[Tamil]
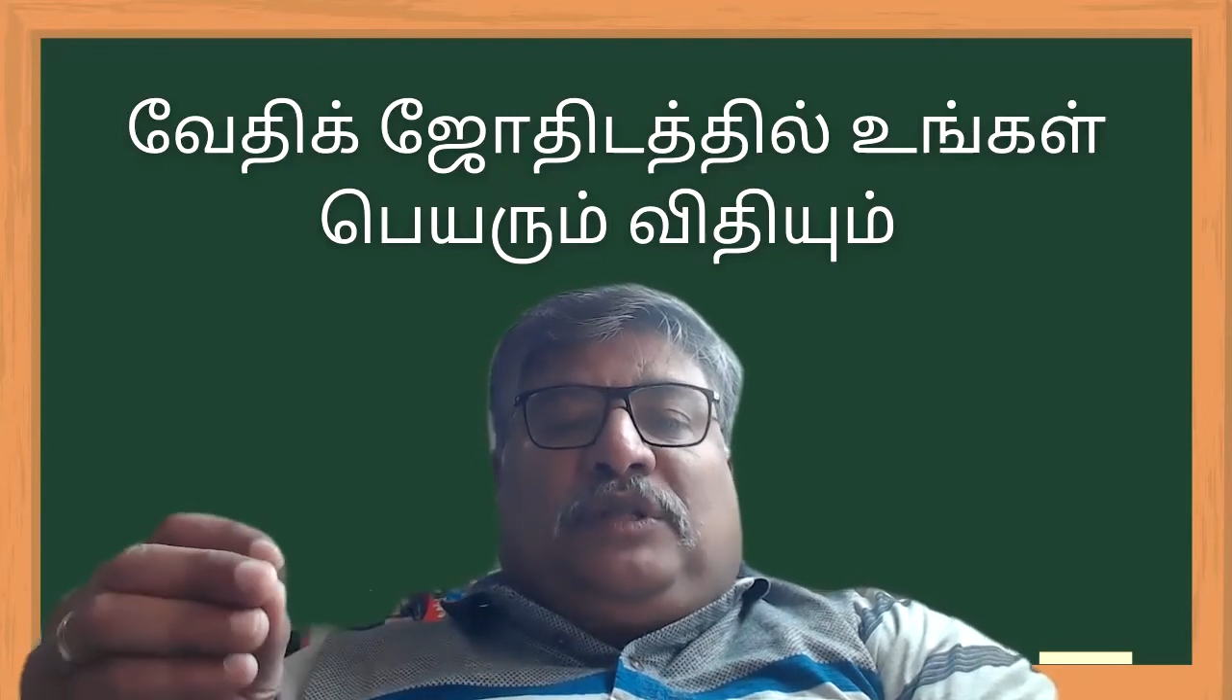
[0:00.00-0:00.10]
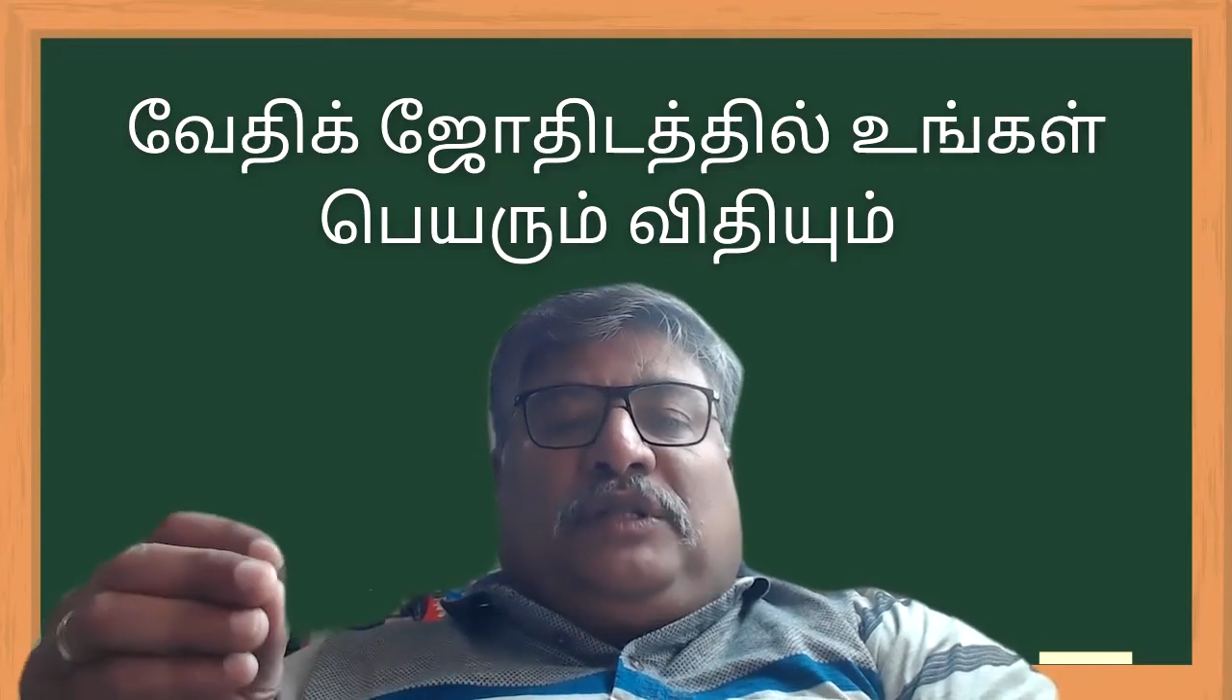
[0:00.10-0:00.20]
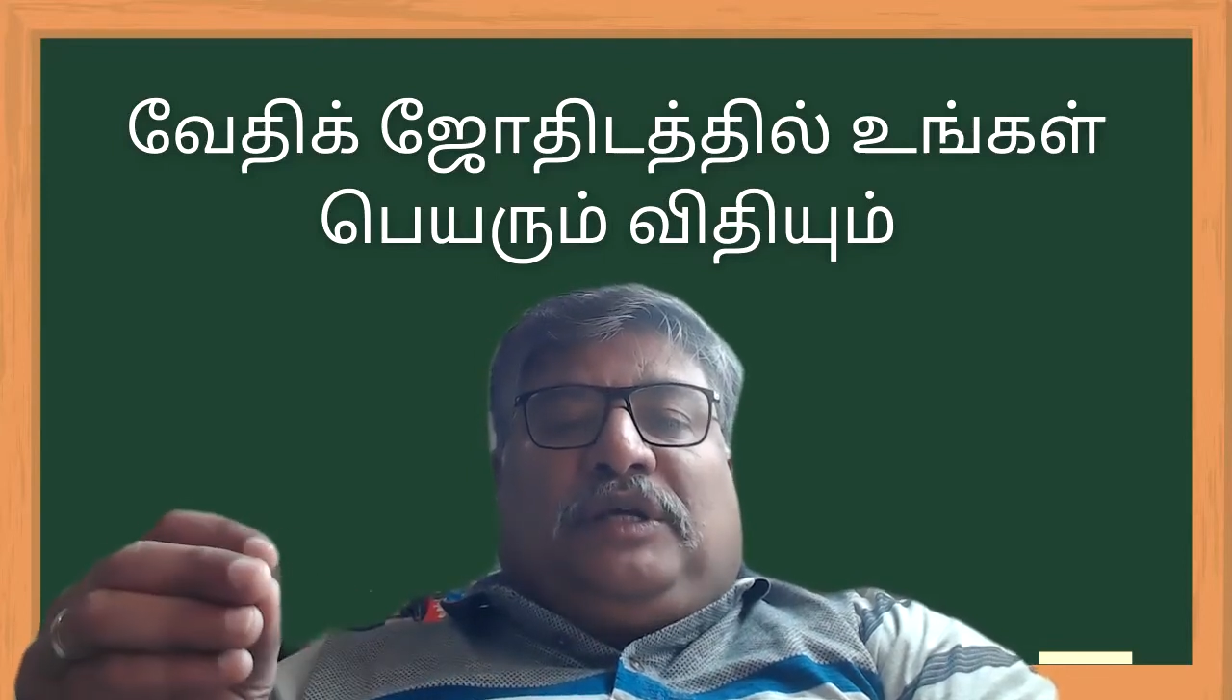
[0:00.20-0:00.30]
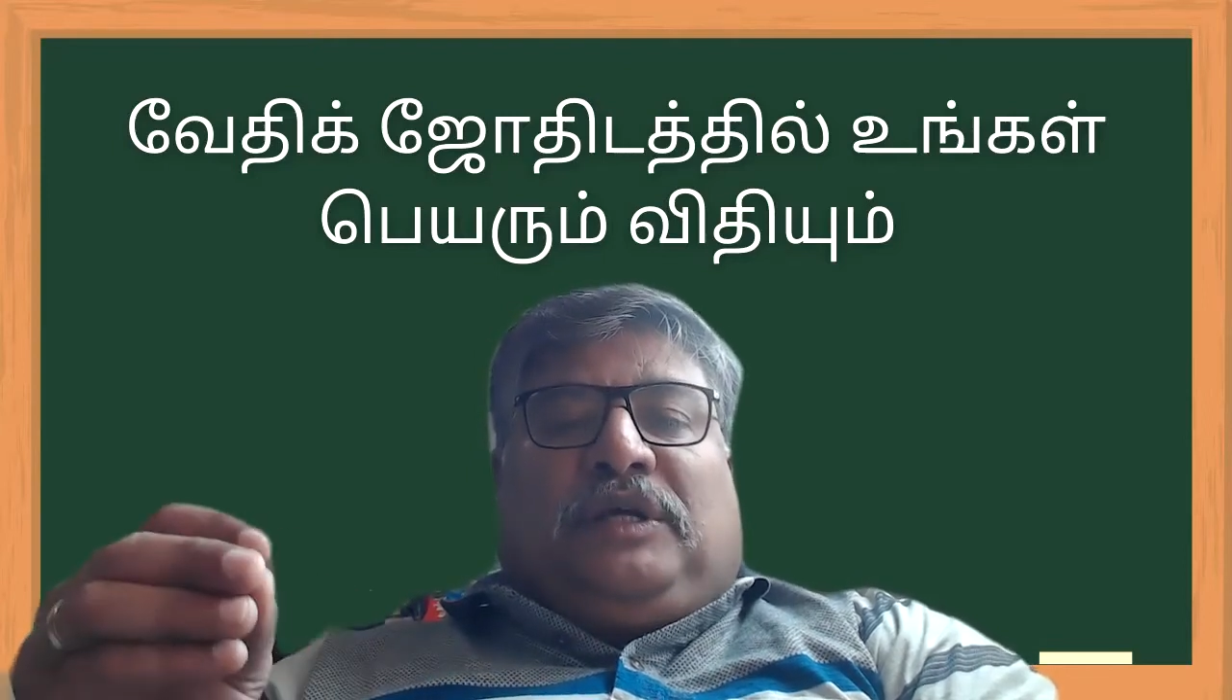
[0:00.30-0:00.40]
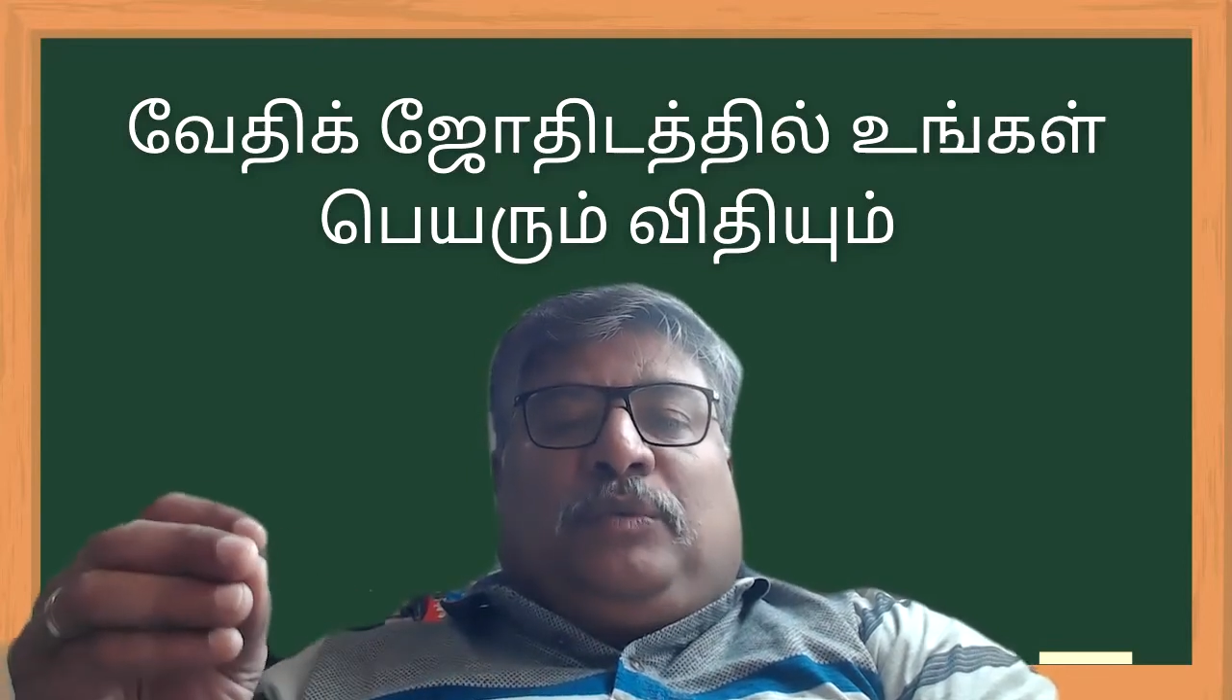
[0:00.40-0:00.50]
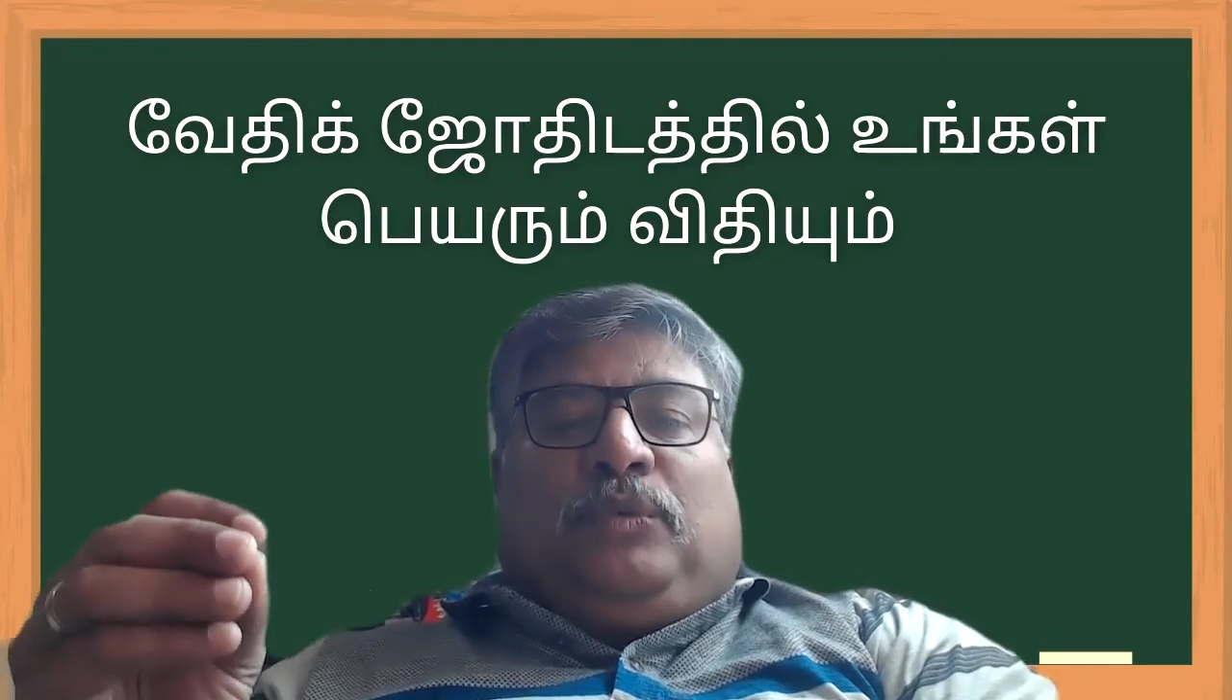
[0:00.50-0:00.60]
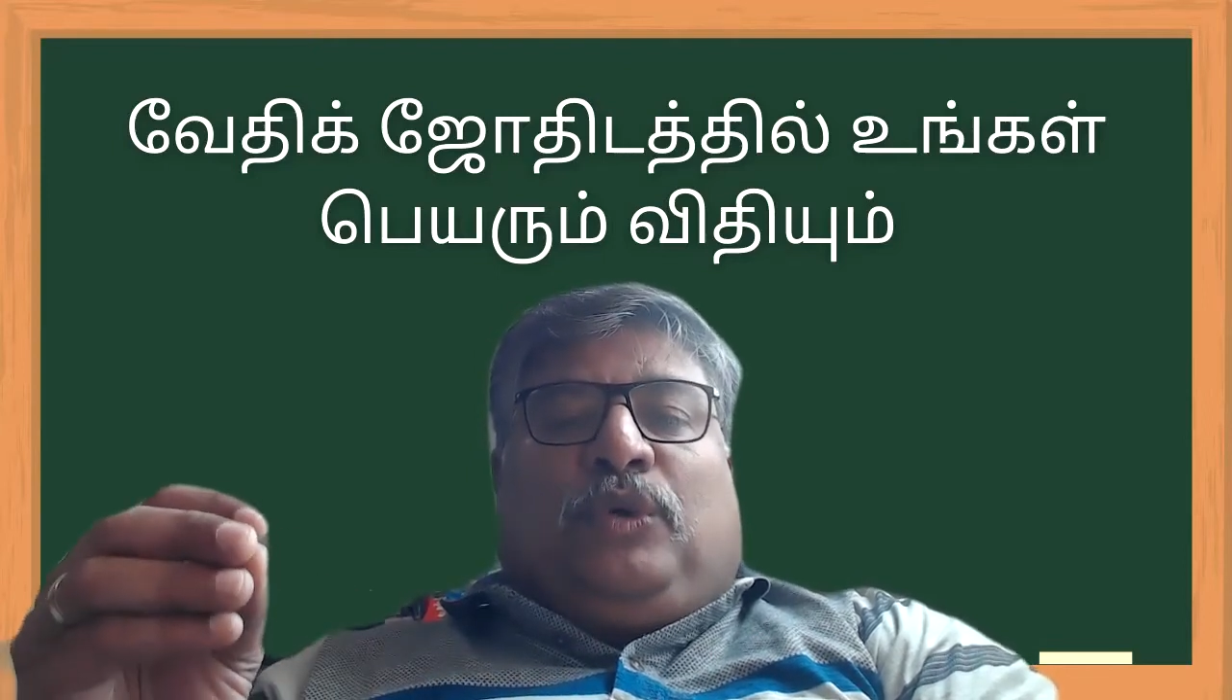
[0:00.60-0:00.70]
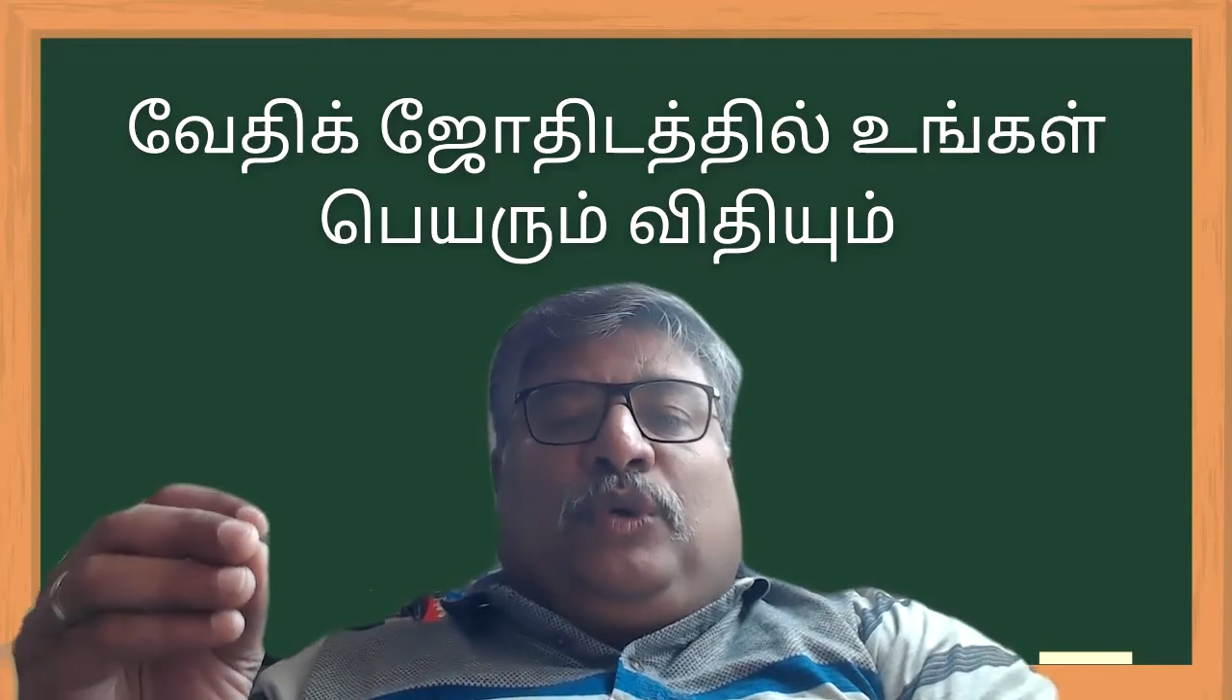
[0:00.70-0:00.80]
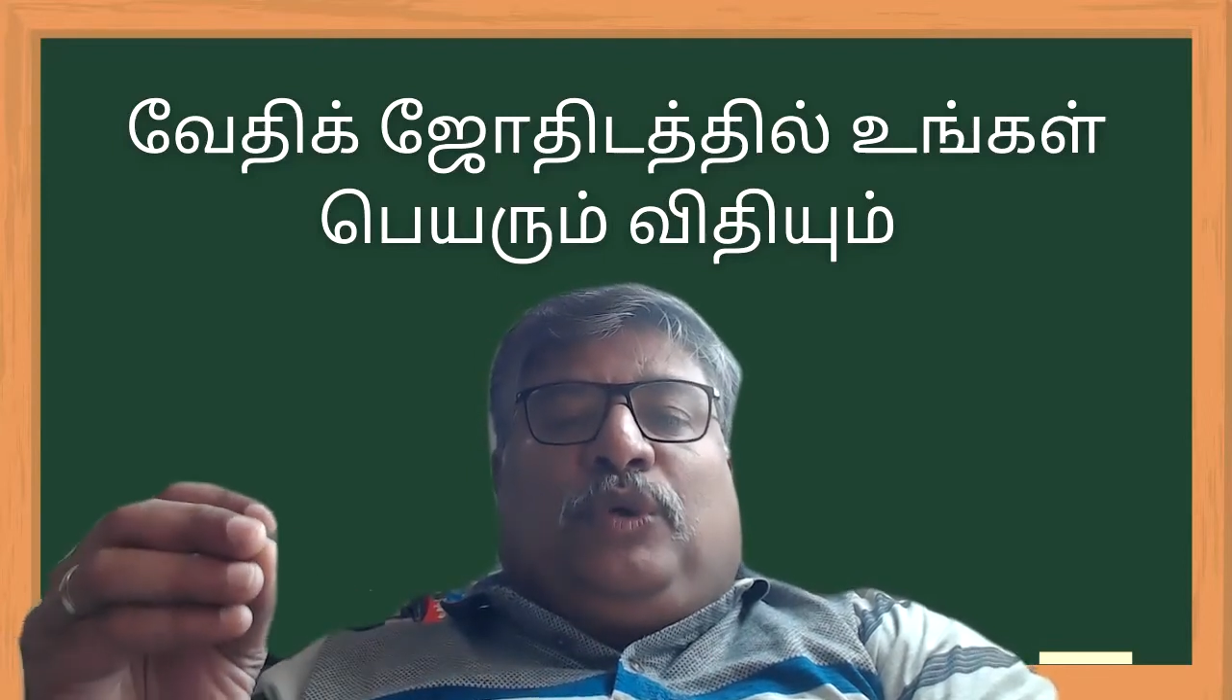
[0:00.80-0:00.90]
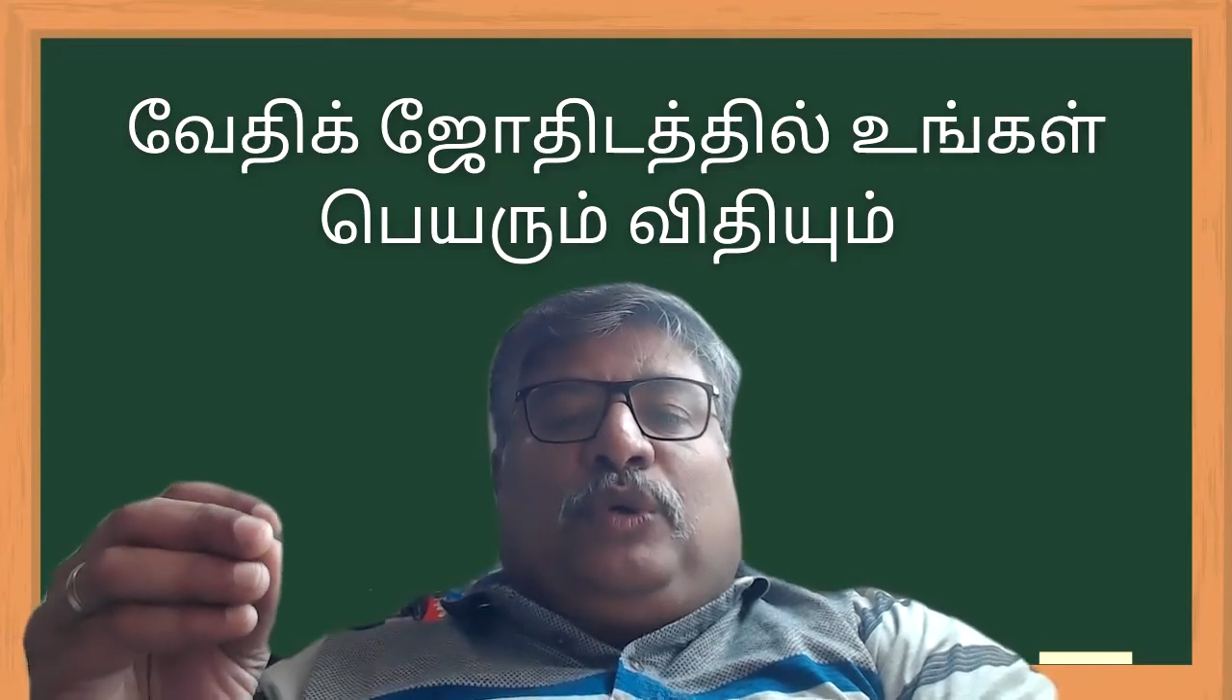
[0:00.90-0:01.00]
வந்து
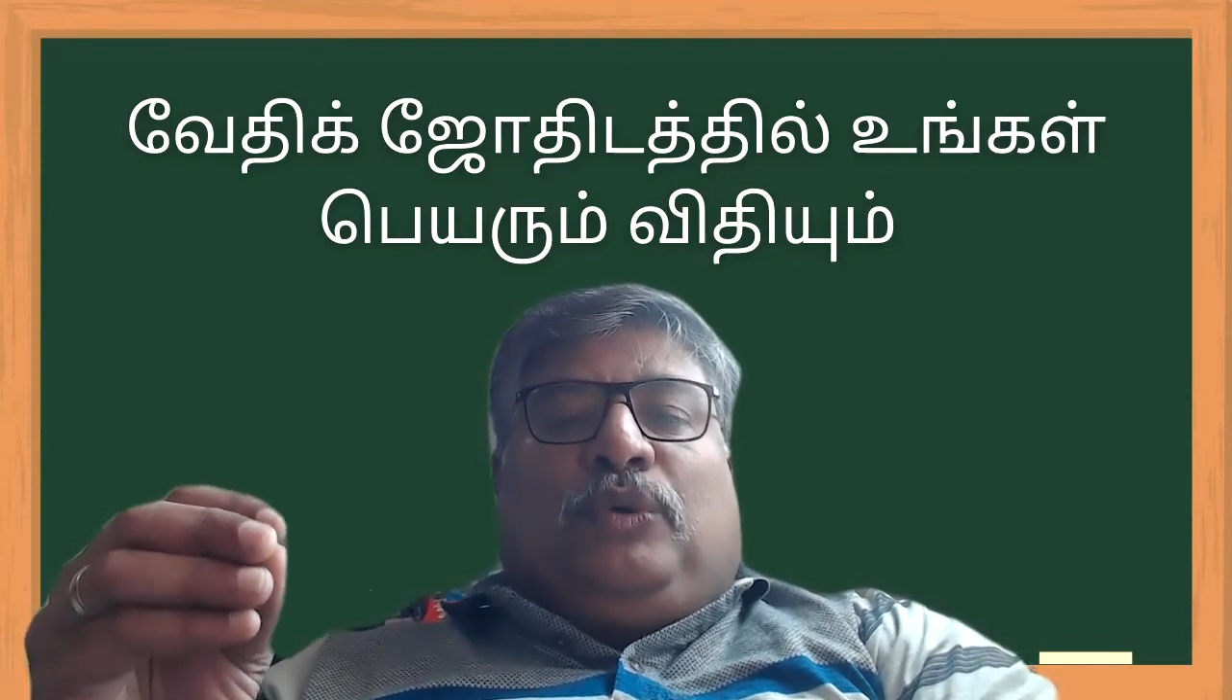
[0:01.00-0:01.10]
ஒரு